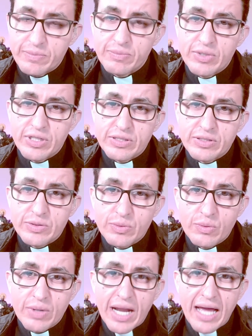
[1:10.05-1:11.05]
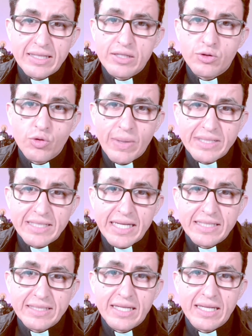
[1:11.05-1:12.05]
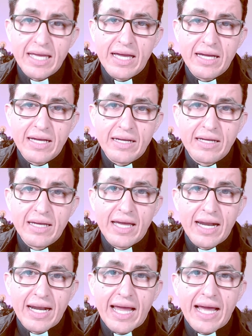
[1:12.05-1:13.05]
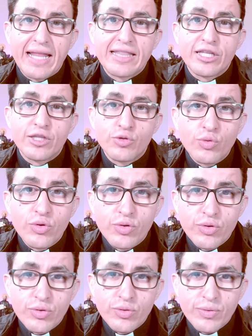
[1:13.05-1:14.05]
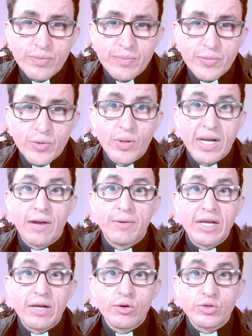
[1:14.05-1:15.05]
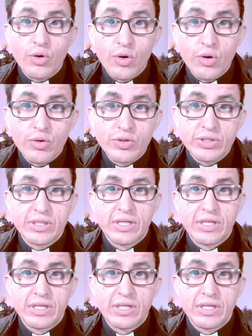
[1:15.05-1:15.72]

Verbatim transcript: pues una actitud básica sería la gratitud, ¿no? El abrir los ojos